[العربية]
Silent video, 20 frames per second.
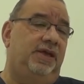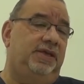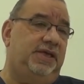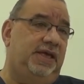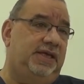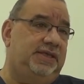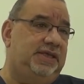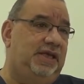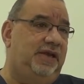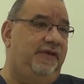
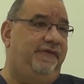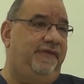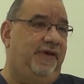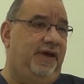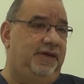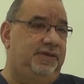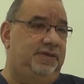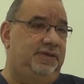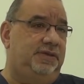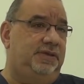تختلف
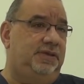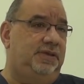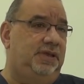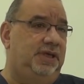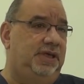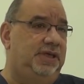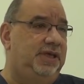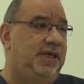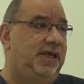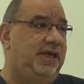عن
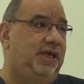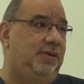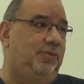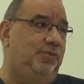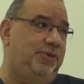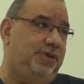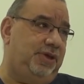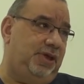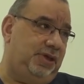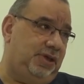عنايه
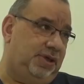ممكن